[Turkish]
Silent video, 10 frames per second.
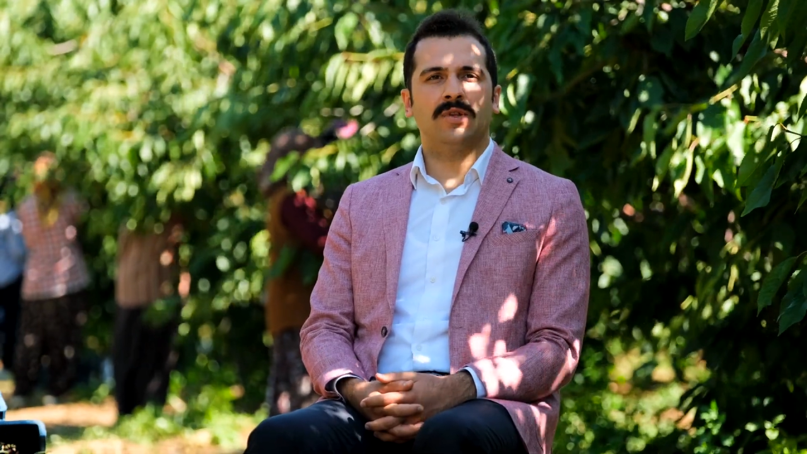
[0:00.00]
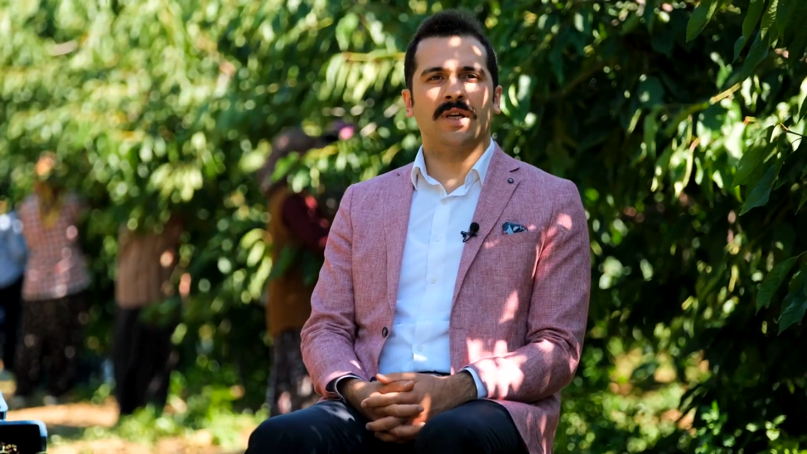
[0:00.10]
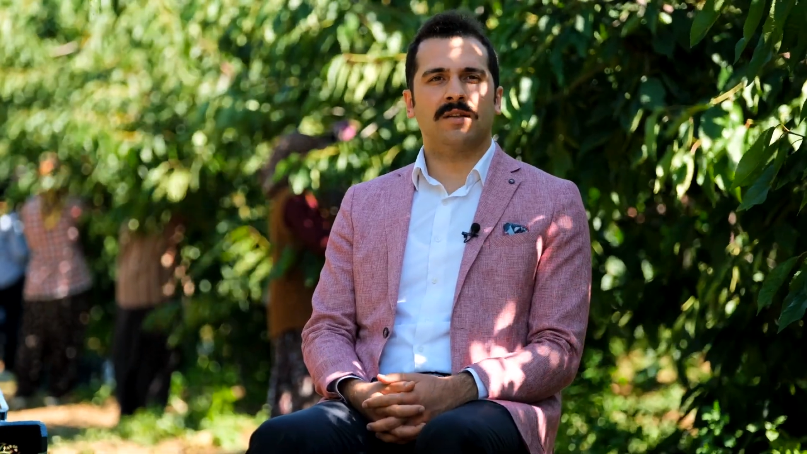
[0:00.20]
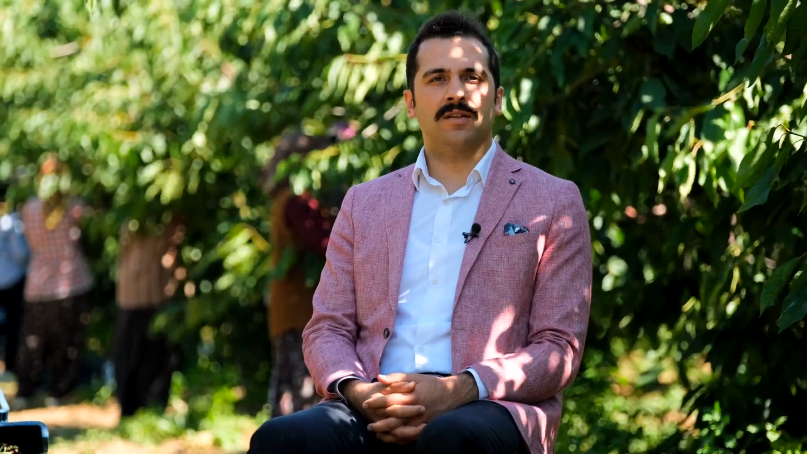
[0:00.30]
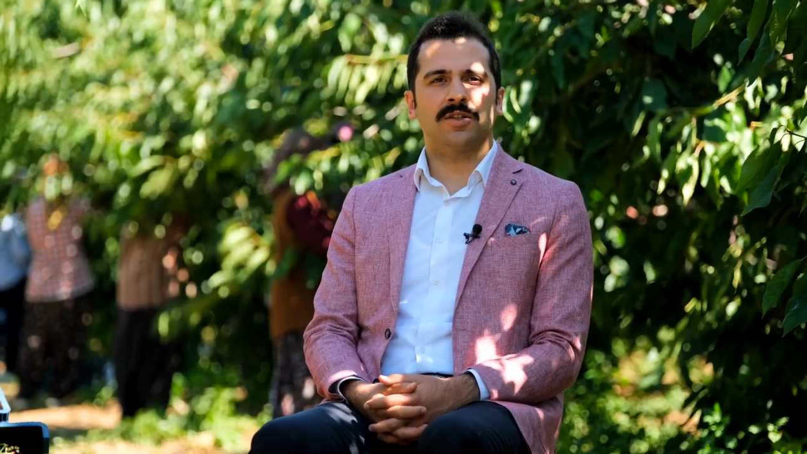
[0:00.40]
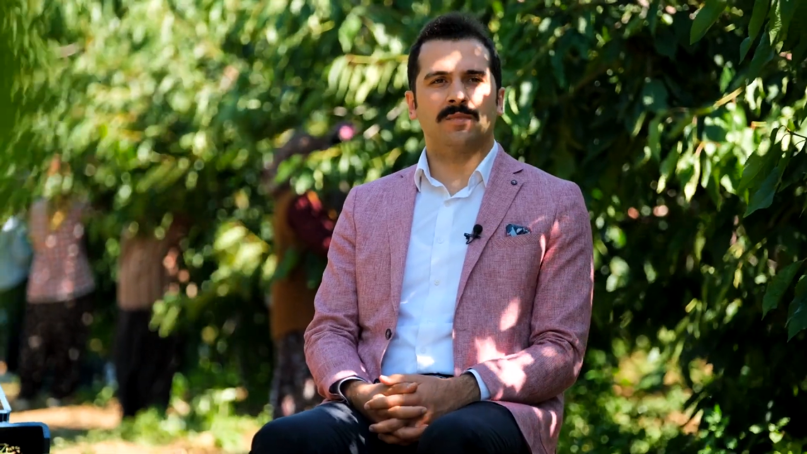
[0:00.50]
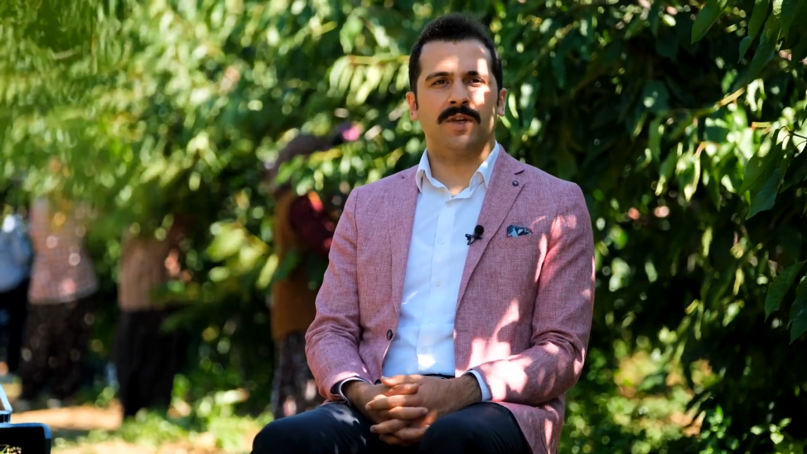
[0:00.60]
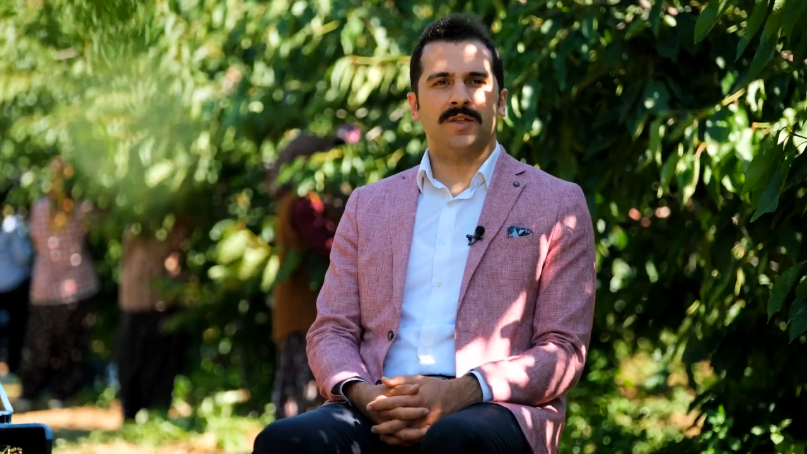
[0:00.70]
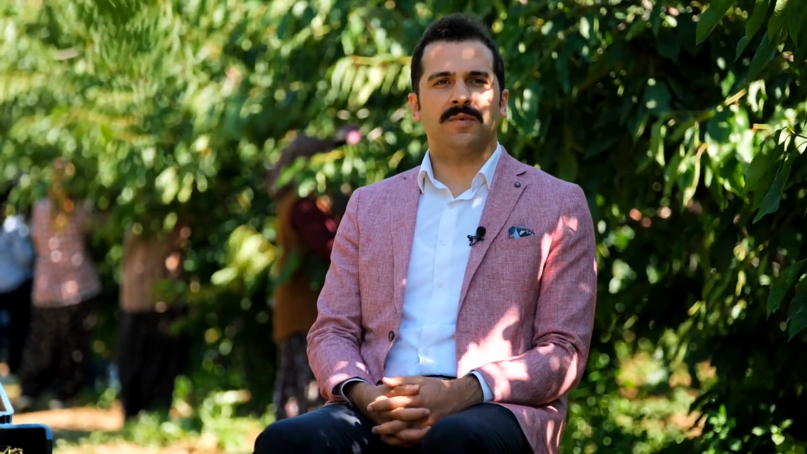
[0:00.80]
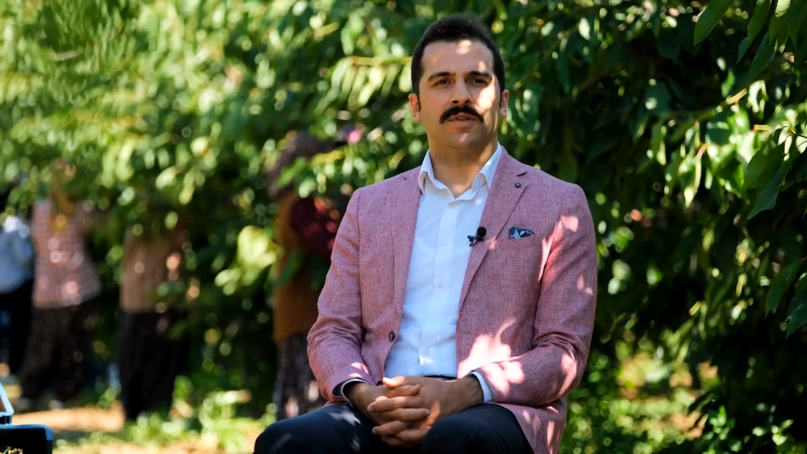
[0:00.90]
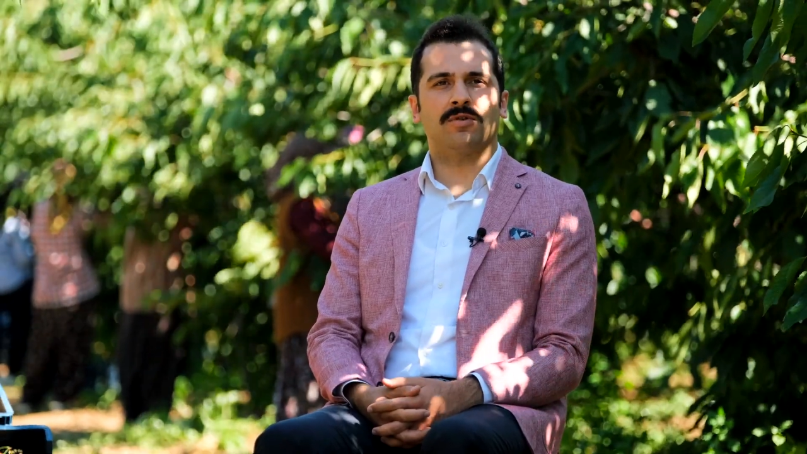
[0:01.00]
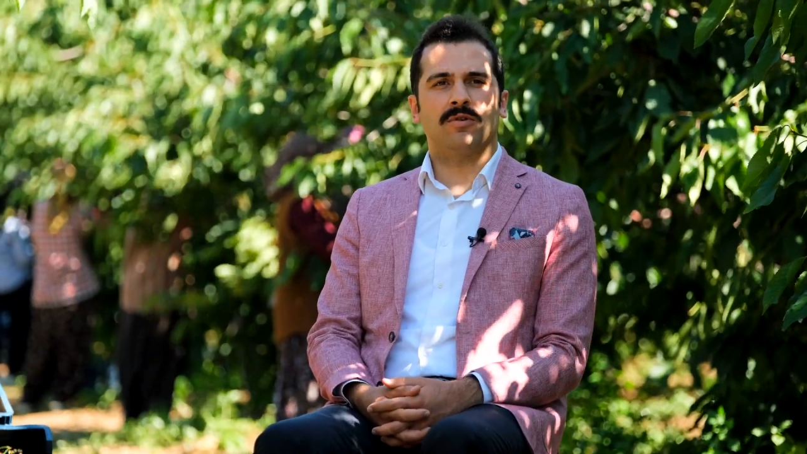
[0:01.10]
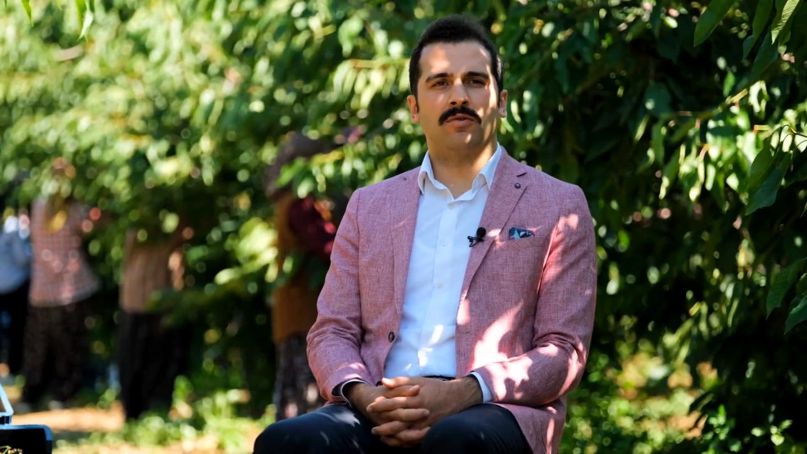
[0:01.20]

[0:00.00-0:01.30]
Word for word: yaklaşık 5000 ton